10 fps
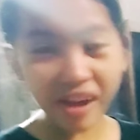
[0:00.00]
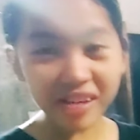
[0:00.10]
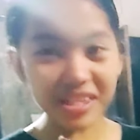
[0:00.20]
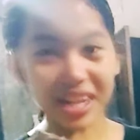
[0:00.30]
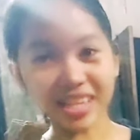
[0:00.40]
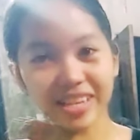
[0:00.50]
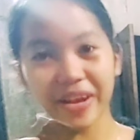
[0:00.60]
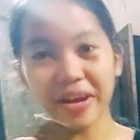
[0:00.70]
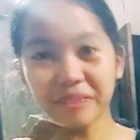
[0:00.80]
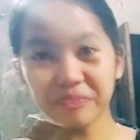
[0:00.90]
Hinata ni.
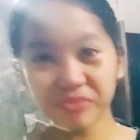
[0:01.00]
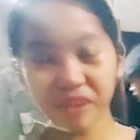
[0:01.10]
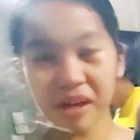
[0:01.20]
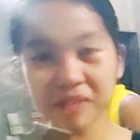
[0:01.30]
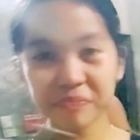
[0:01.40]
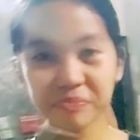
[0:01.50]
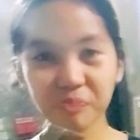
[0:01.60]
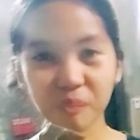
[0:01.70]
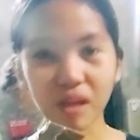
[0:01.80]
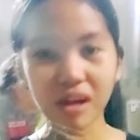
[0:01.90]
Ang
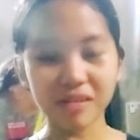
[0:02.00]
amigo.